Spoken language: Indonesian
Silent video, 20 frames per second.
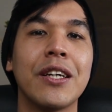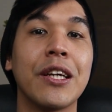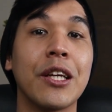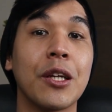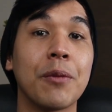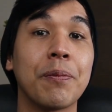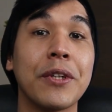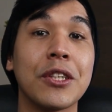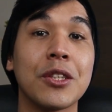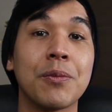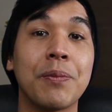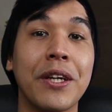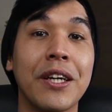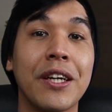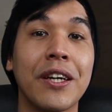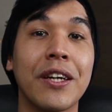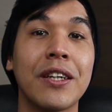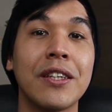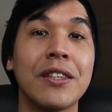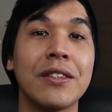earpiece
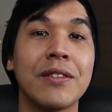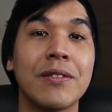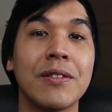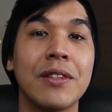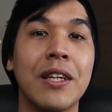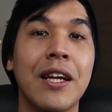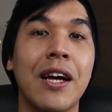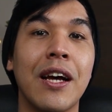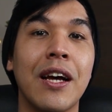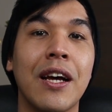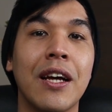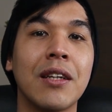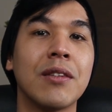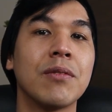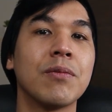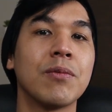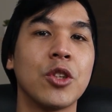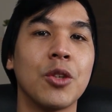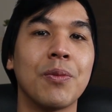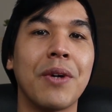speaker
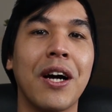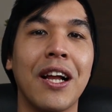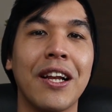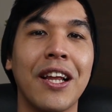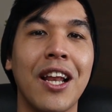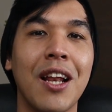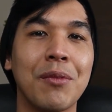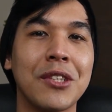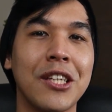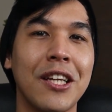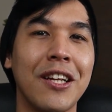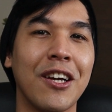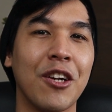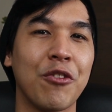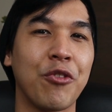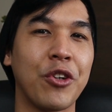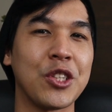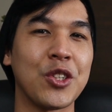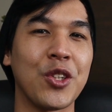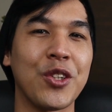dan cuma kalian bisa dengar
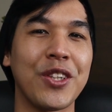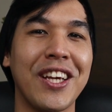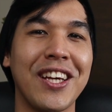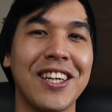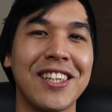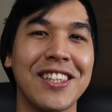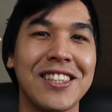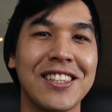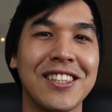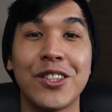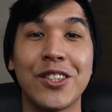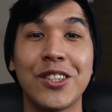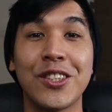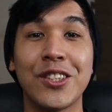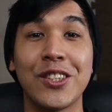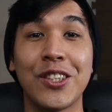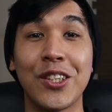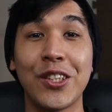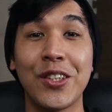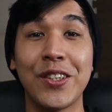voice note-nya.
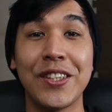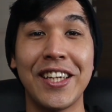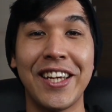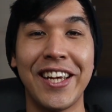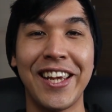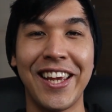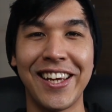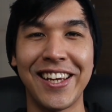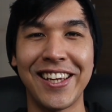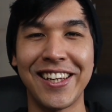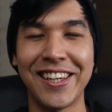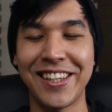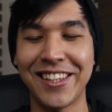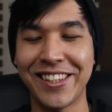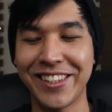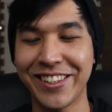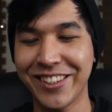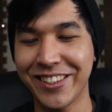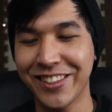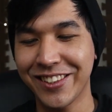Contohnya kayak gini.
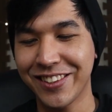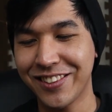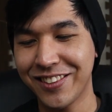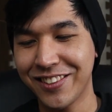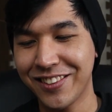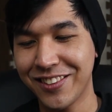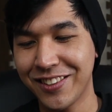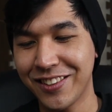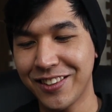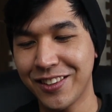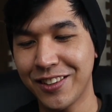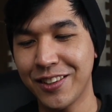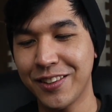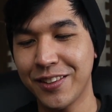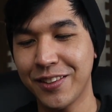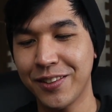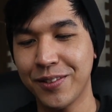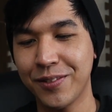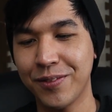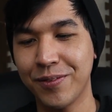
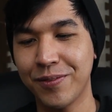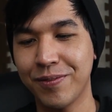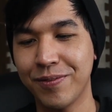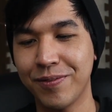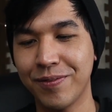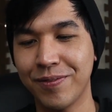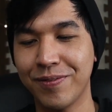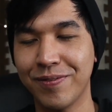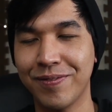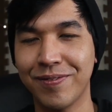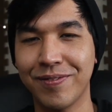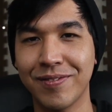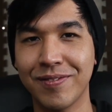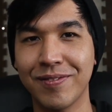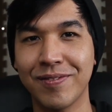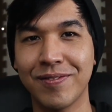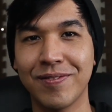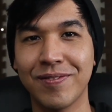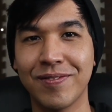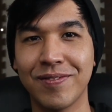Halo, ini
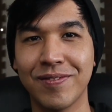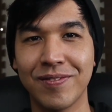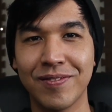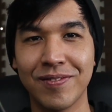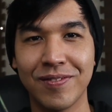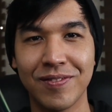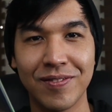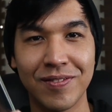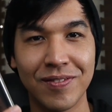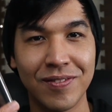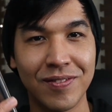aku lagi di